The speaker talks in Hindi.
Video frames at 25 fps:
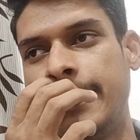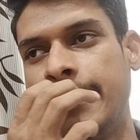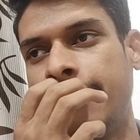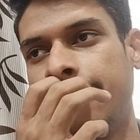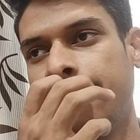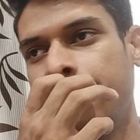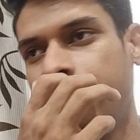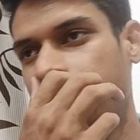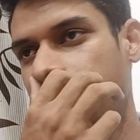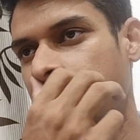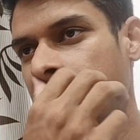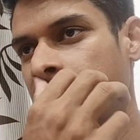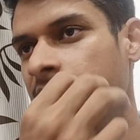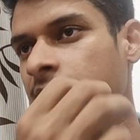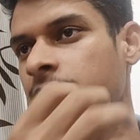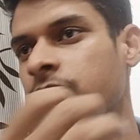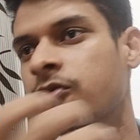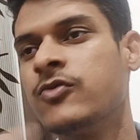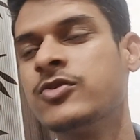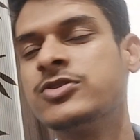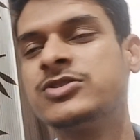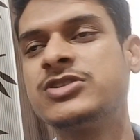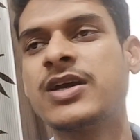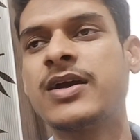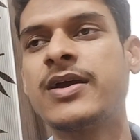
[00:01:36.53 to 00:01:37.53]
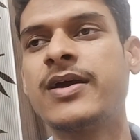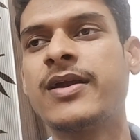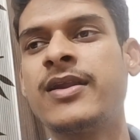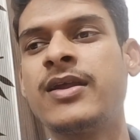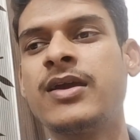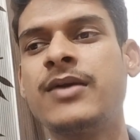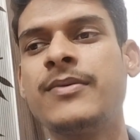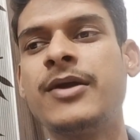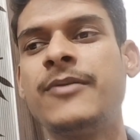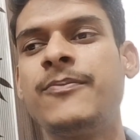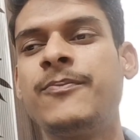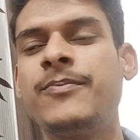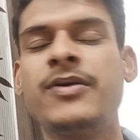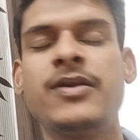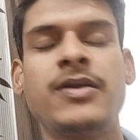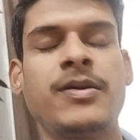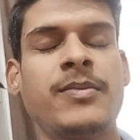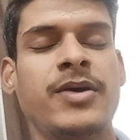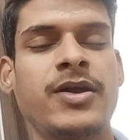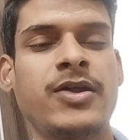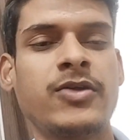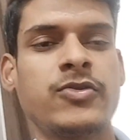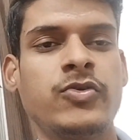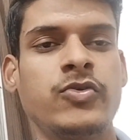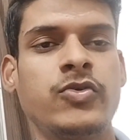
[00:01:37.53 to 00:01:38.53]
है कि नहीं तो वो चेक करने के बाद
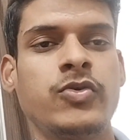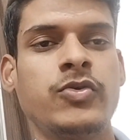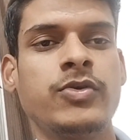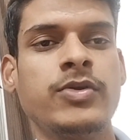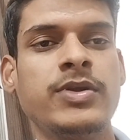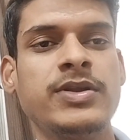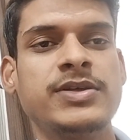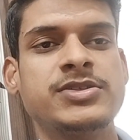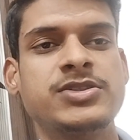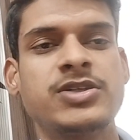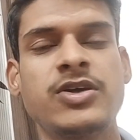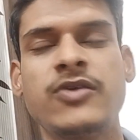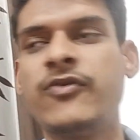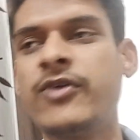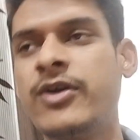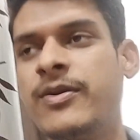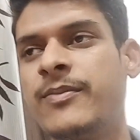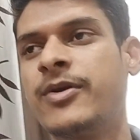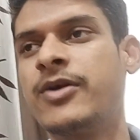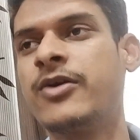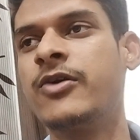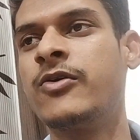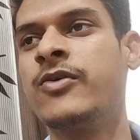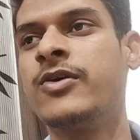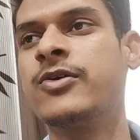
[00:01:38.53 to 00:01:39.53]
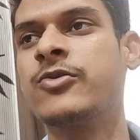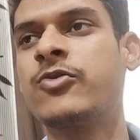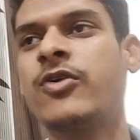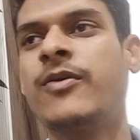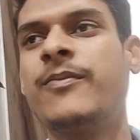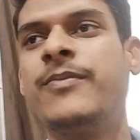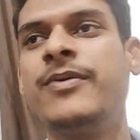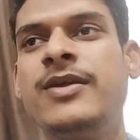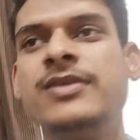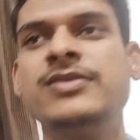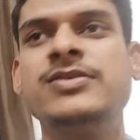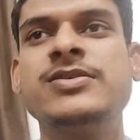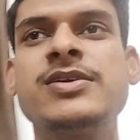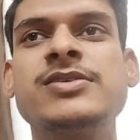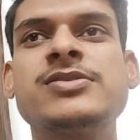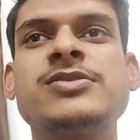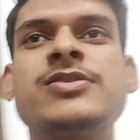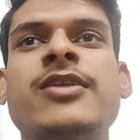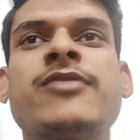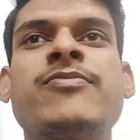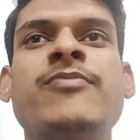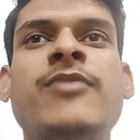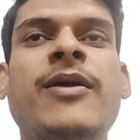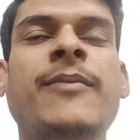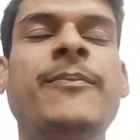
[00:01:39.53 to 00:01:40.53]
फिर हमारा जो टोटल लिस्ट है वही मैं करूँगा तो अभी
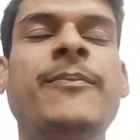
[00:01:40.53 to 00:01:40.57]
जस्ट